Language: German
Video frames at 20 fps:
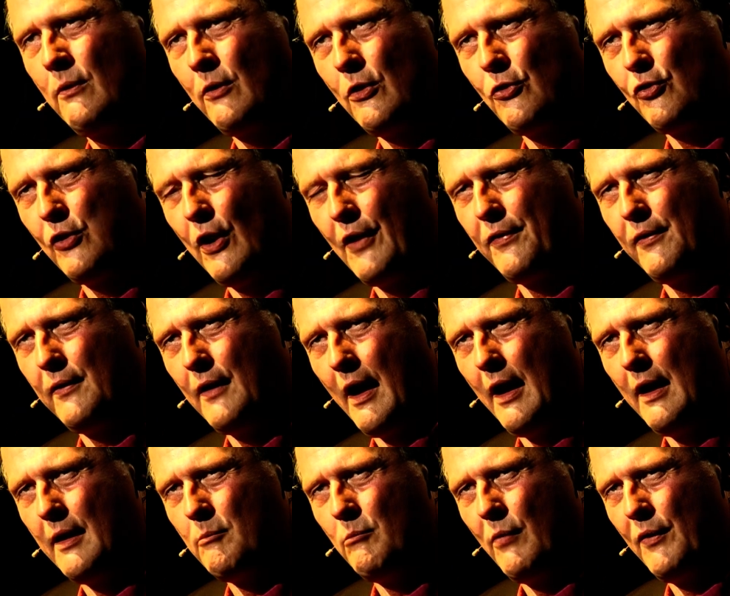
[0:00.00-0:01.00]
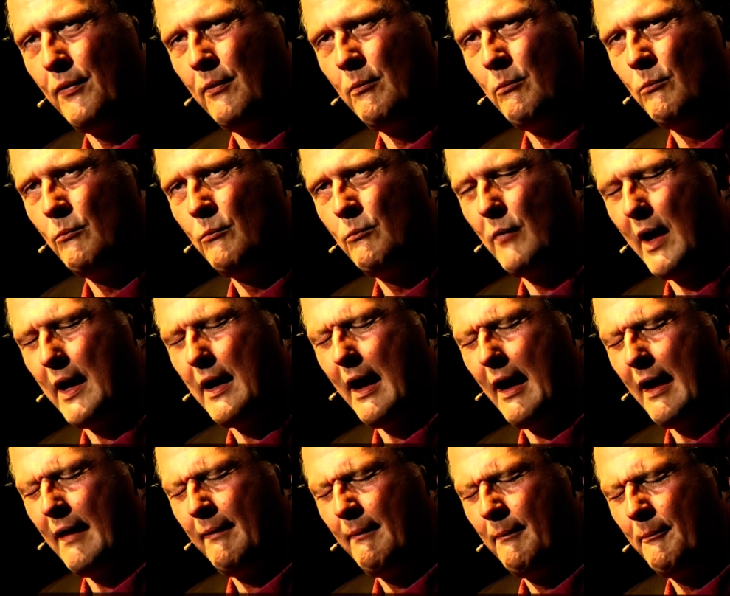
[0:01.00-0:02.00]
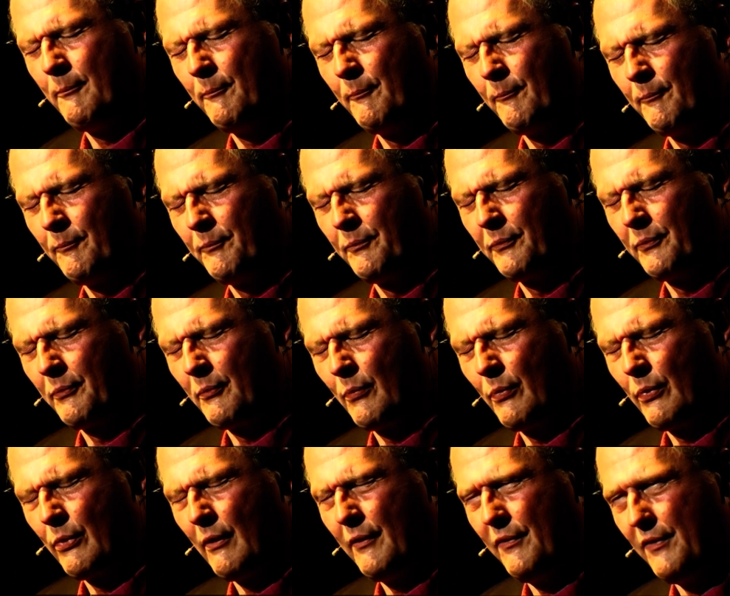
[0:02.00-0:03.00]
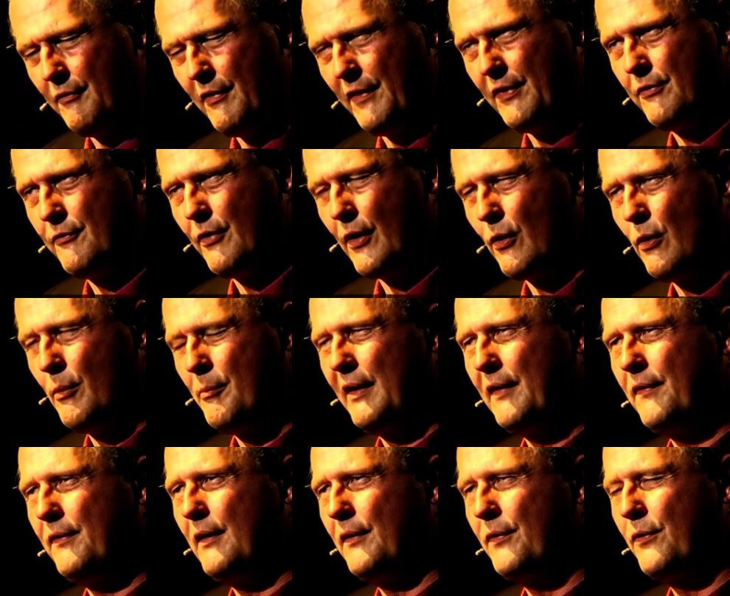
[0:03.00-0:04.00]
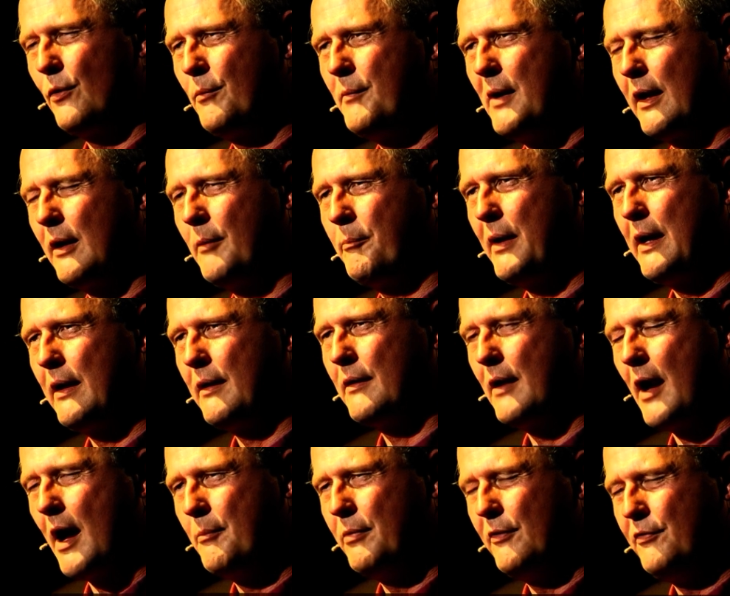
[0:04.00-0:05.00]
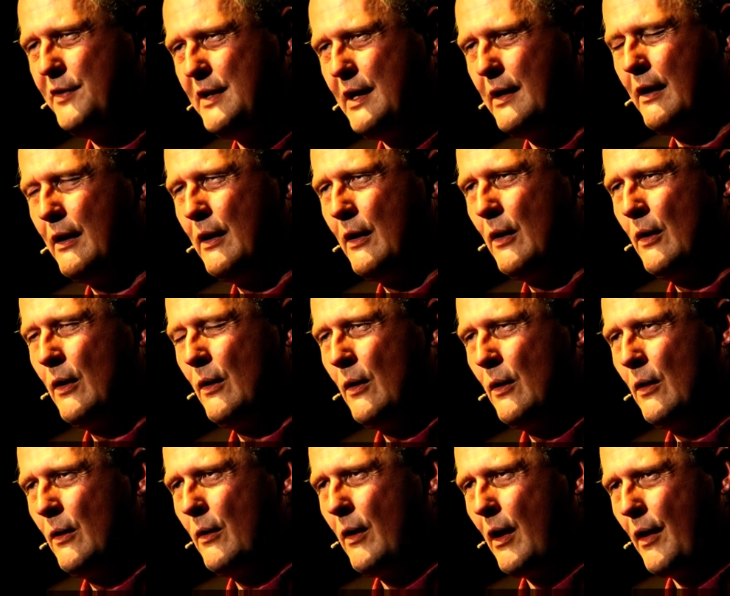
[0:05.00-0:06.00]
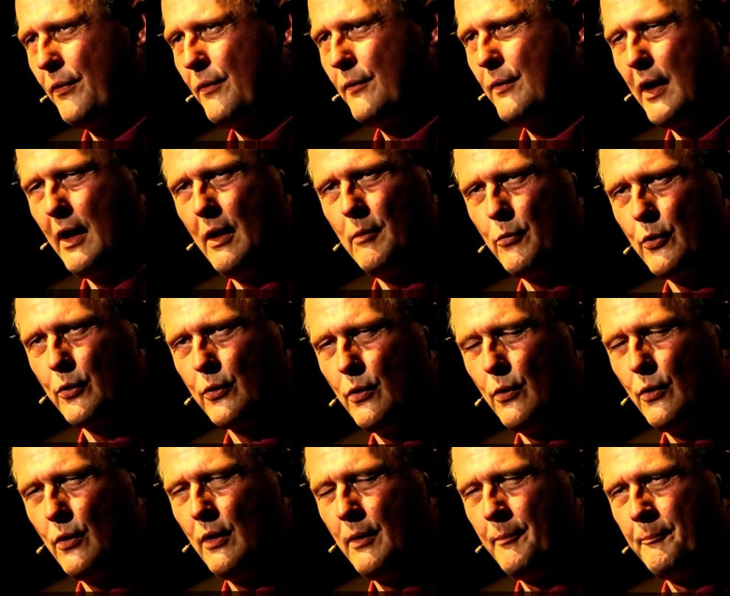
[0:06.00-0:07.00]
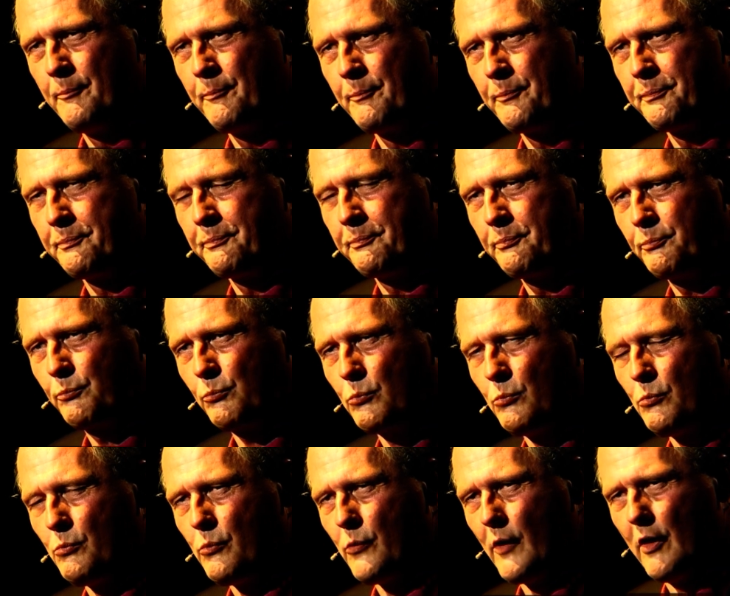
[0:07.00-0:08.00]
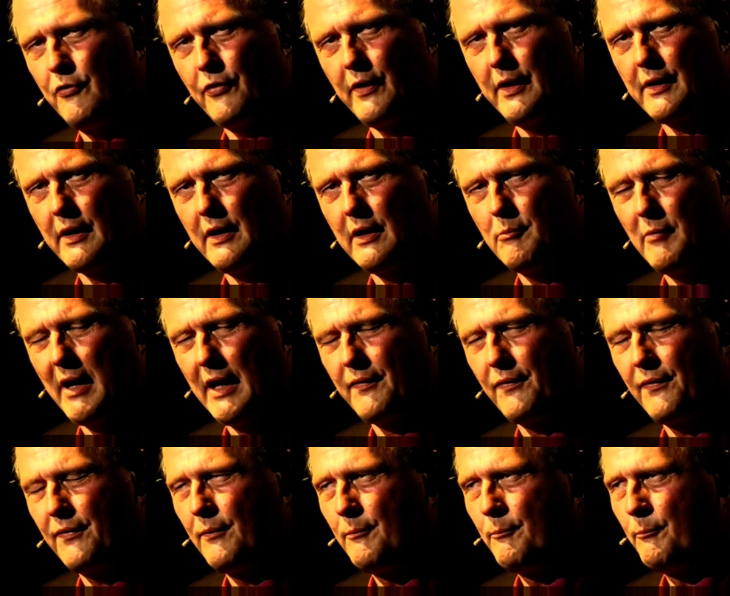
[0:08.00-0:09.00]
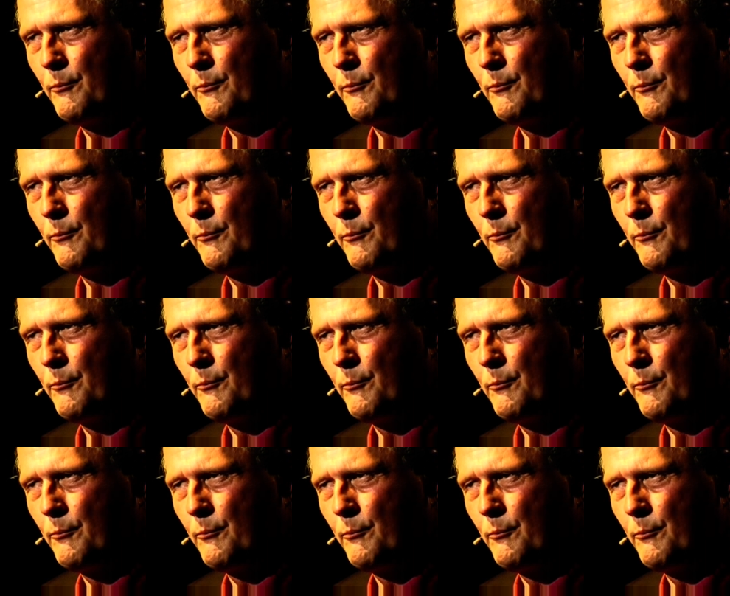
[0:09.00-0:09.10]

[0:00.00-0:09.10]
geschlossen halten müssen. Meine Herren, Sie wissen, warum ich Sie zu mir gebeten habe. Wir, also der Helmut Kohl, Friedrich Merz,